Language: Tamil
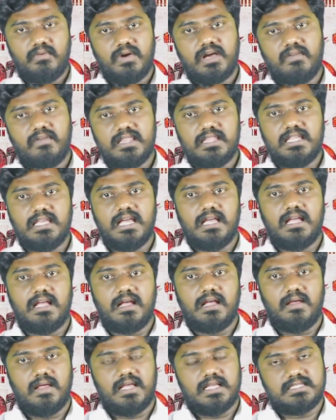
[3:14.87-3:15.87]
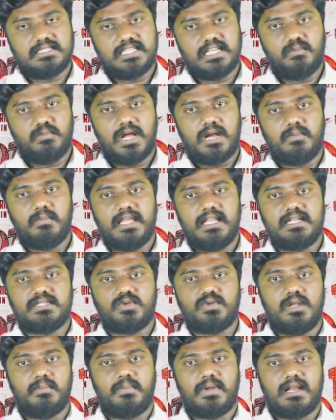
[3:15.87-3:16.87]
இவங்க வந்து
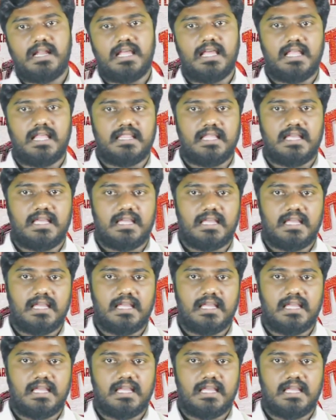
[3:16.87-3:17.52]
சிறுபான்மைன்னு சொல்லப்படுற அந்த